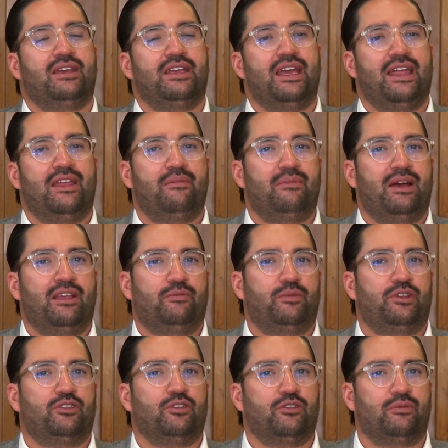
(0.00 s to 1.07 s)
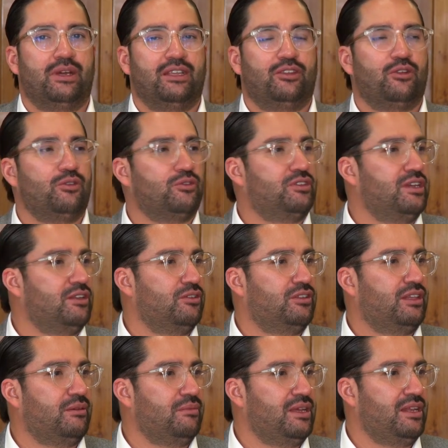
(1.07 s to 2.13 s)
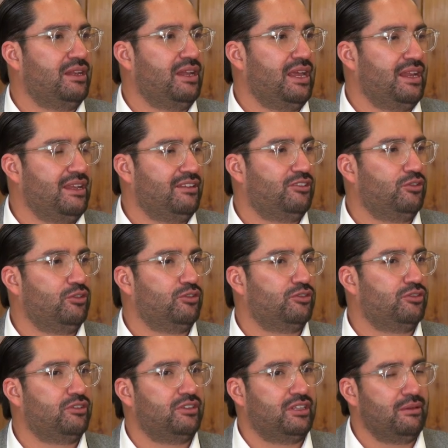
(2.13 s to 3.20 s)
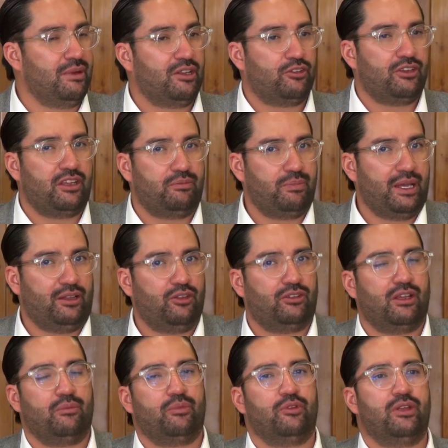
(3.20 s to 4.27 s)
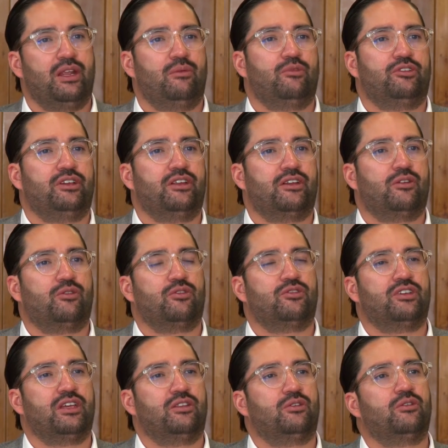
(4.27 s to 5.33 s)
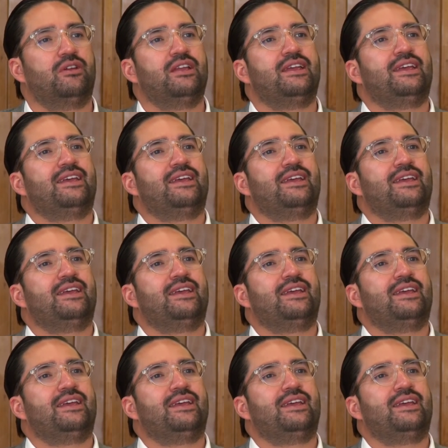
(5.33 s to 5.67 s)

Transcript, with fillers: y además pues nos va introduciendo también en estos diversos aspectos que pudiéramos ir reconociendo.